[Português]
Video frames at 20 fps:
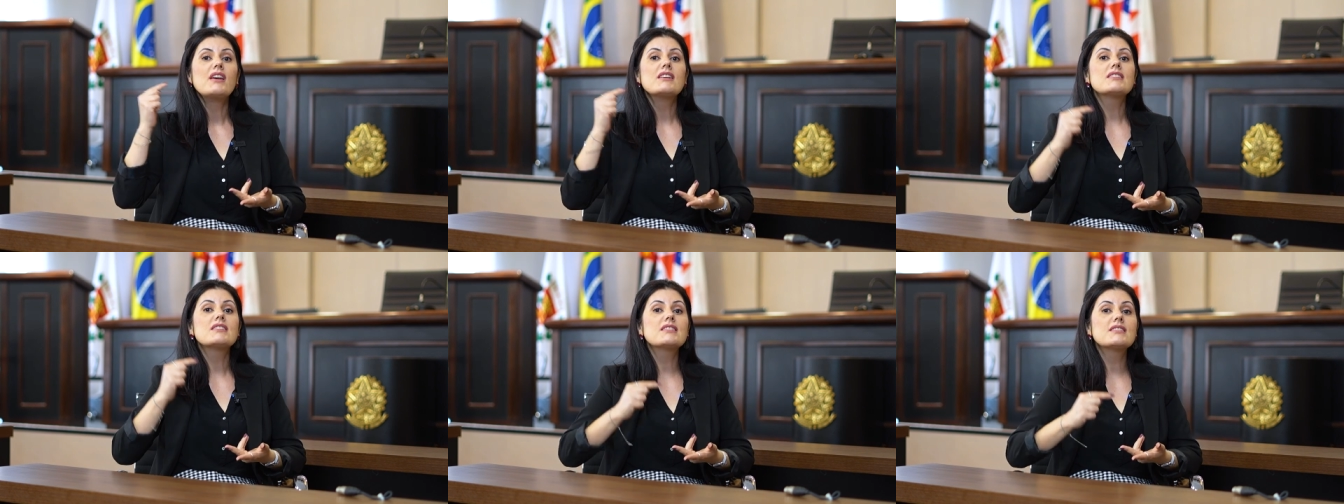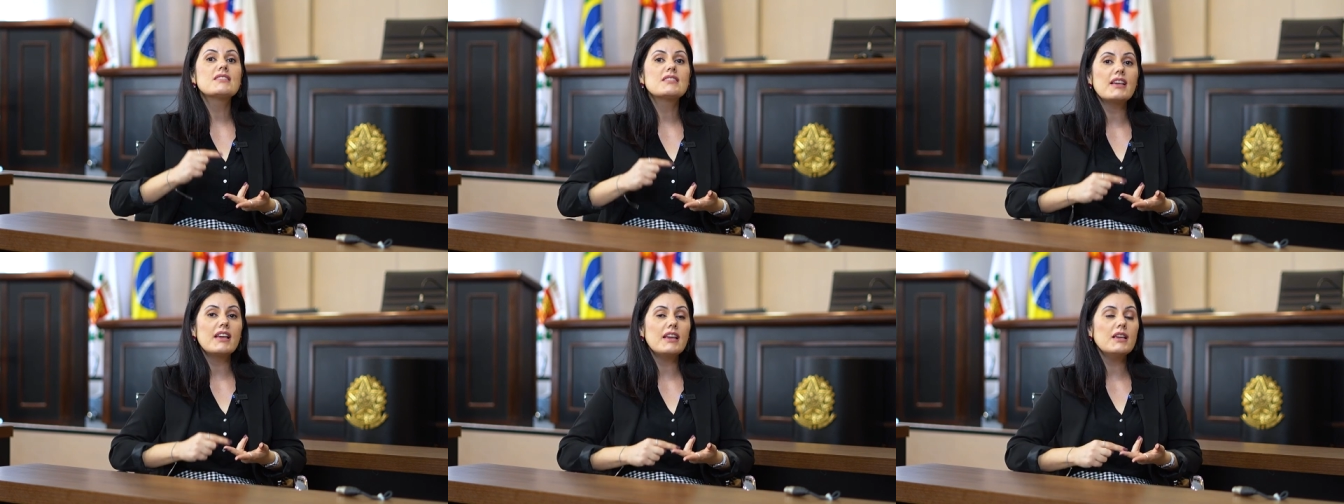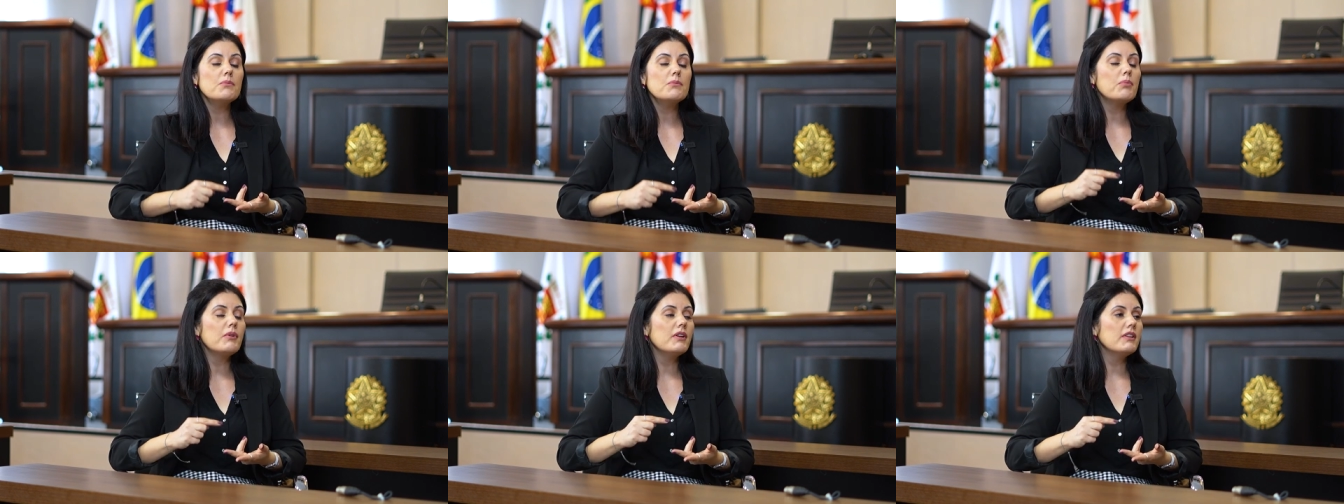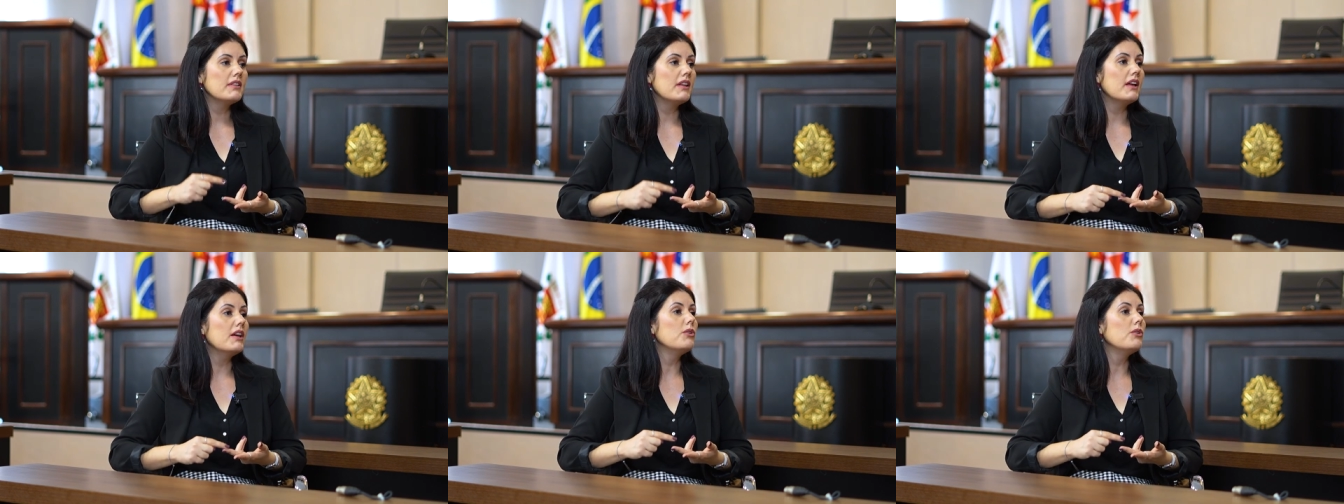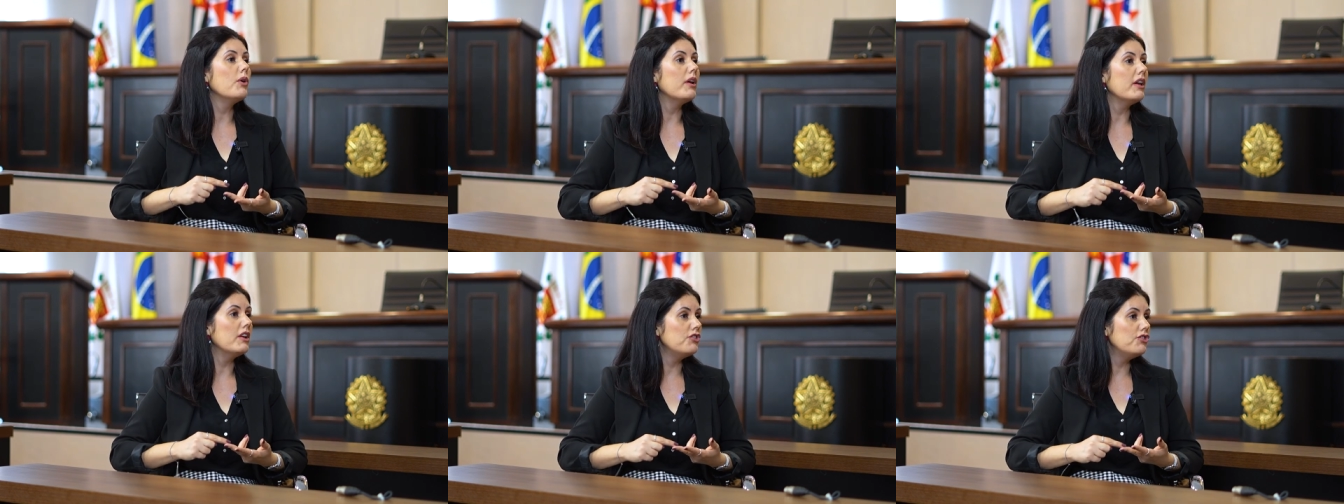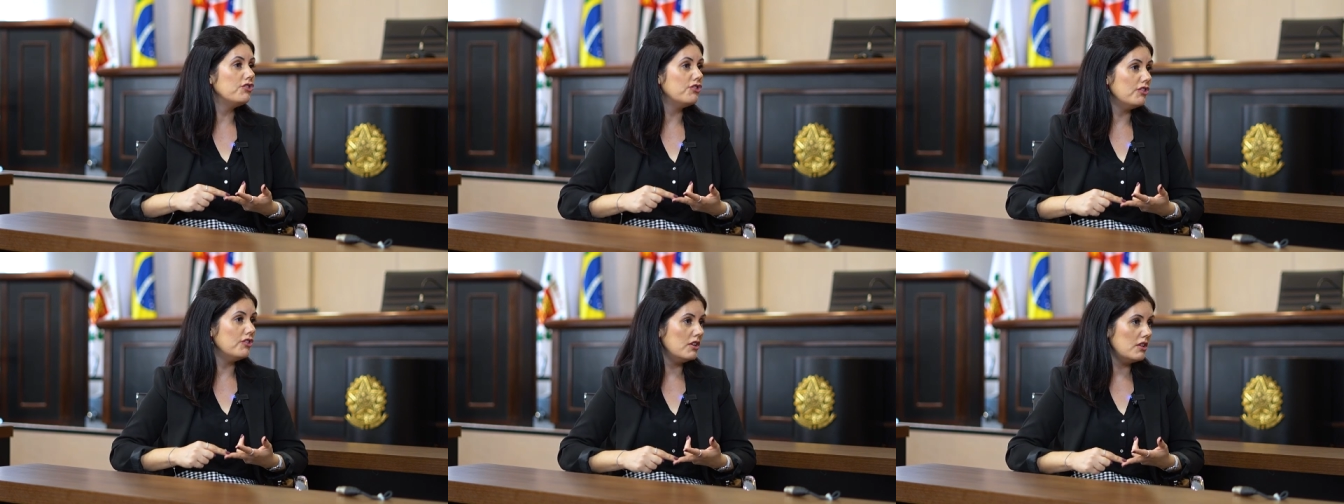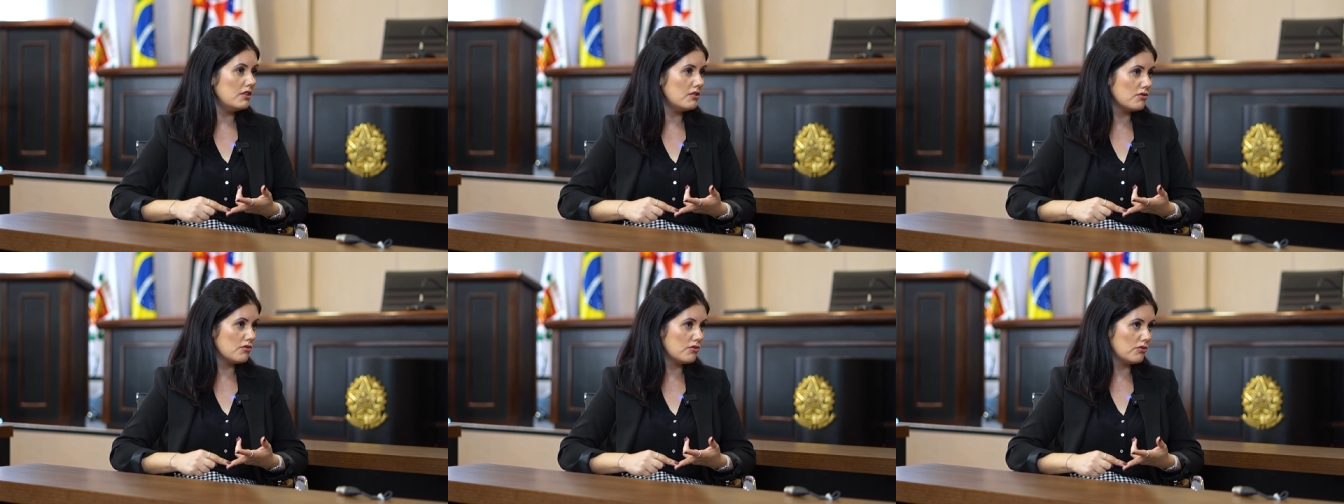sempre ter o
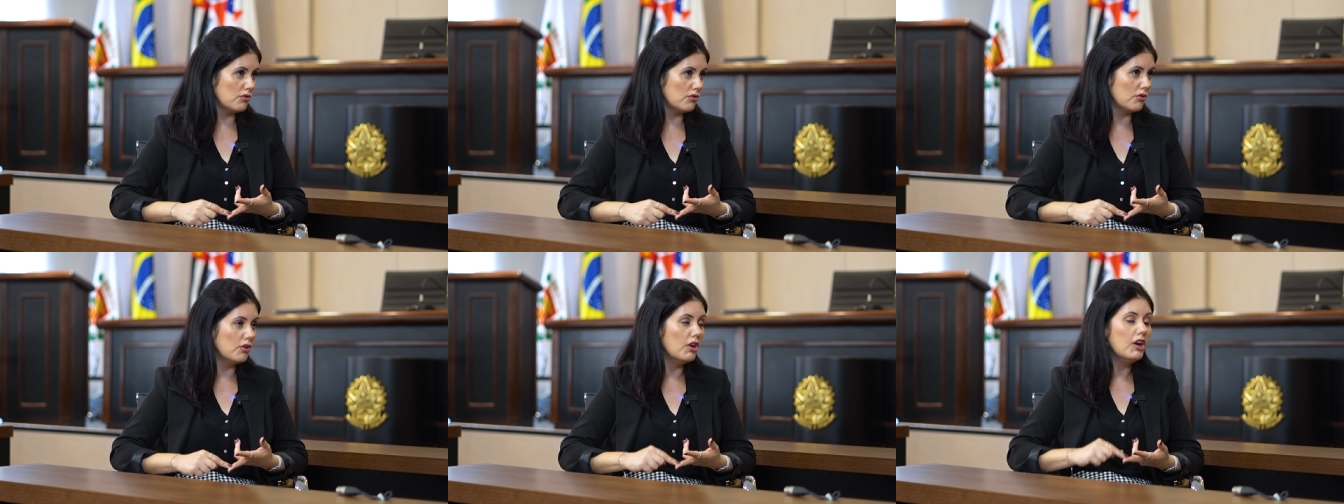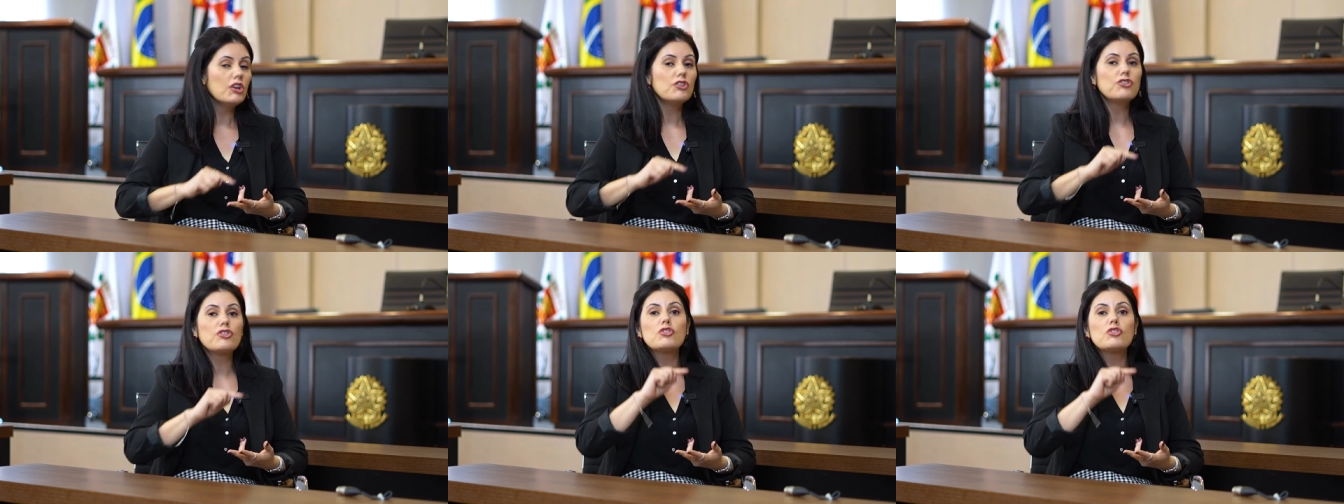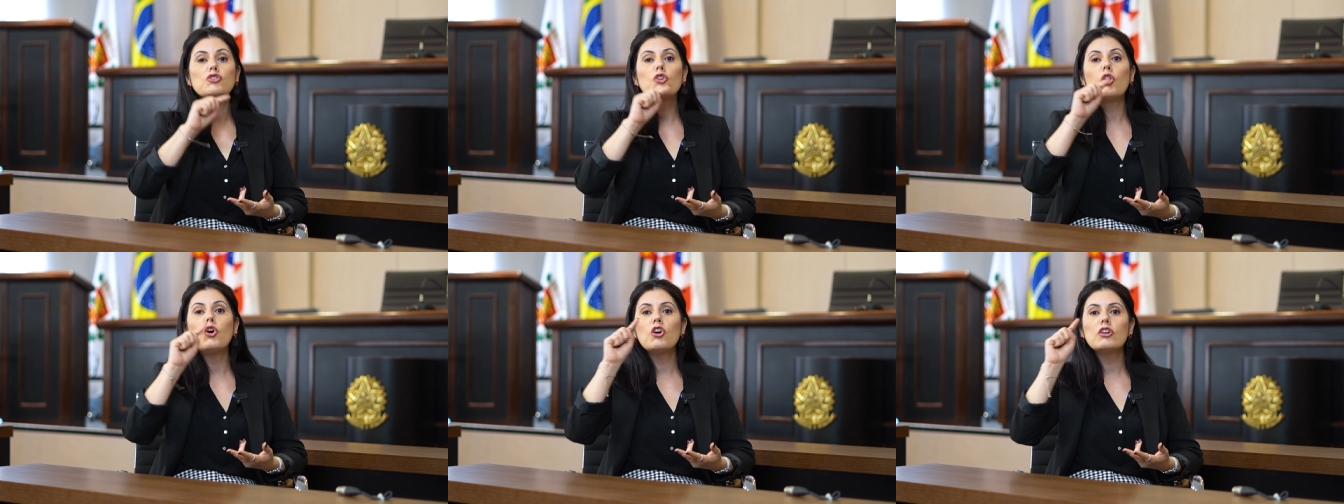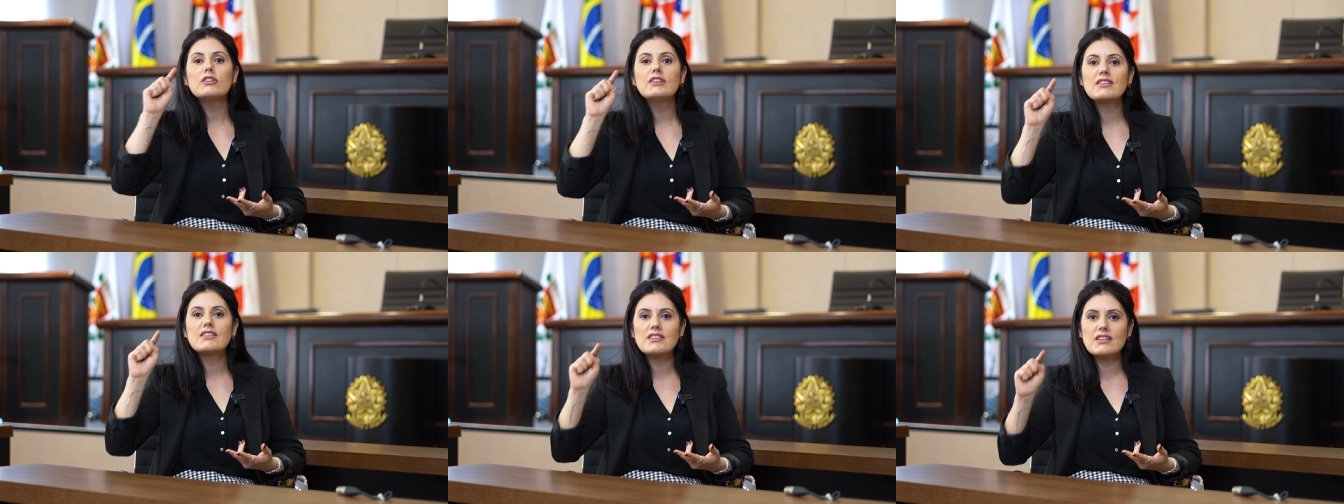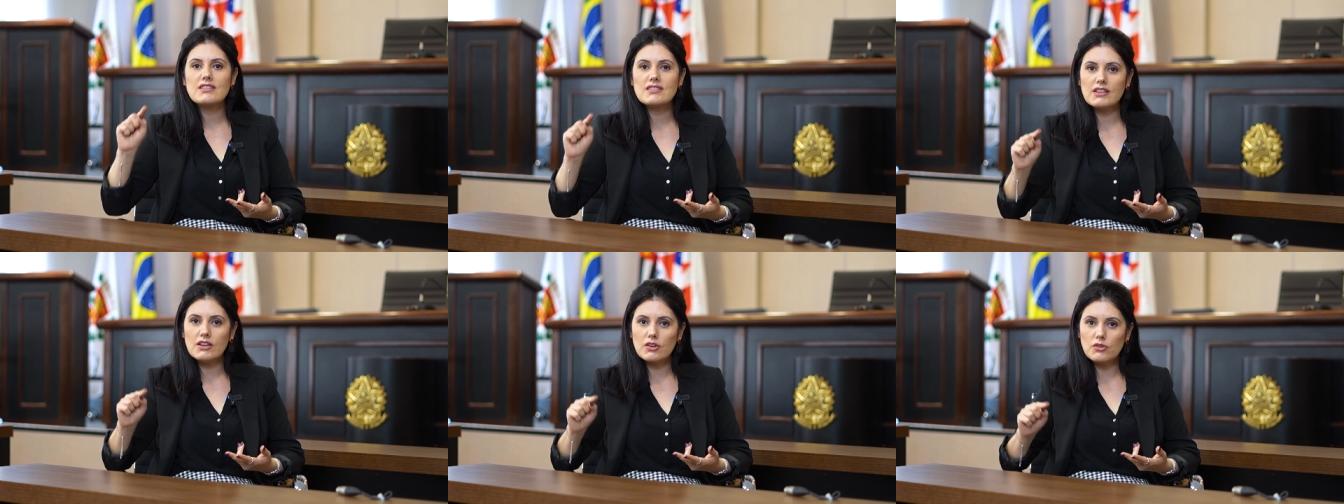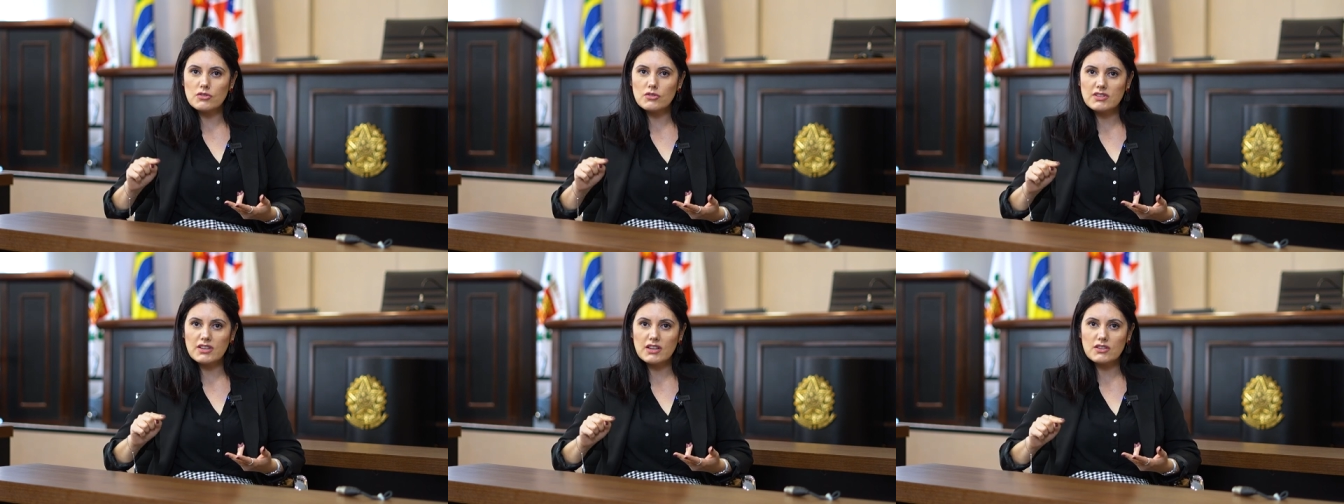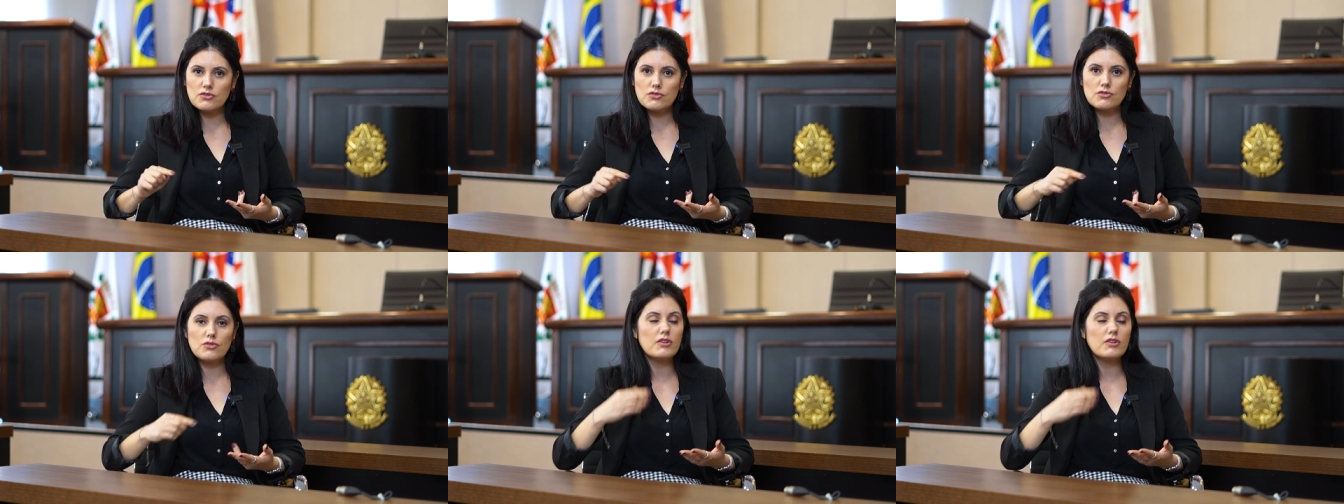registro de todas as
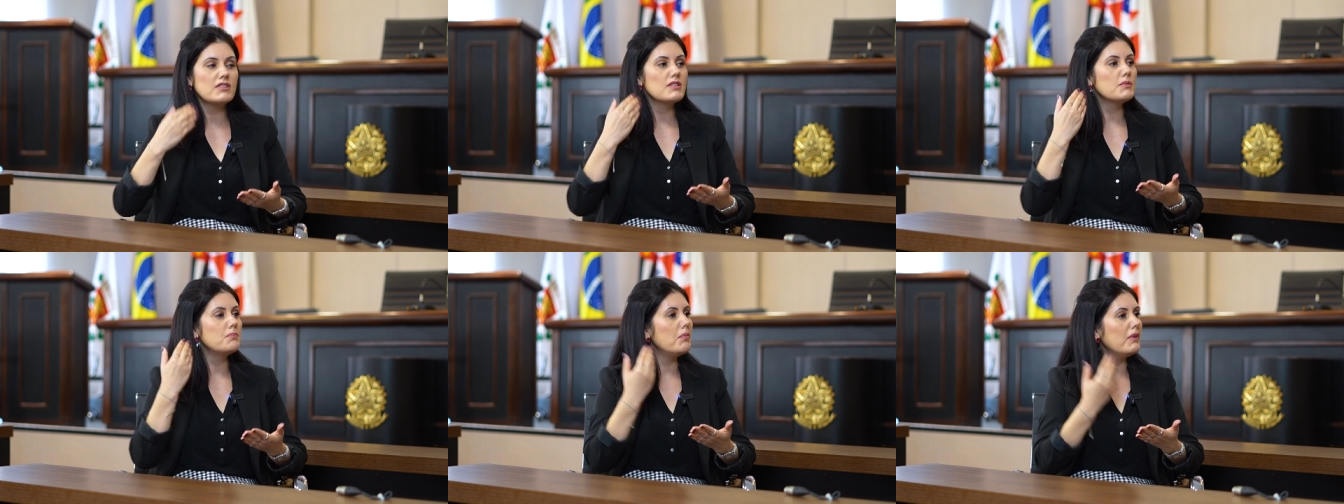negociações,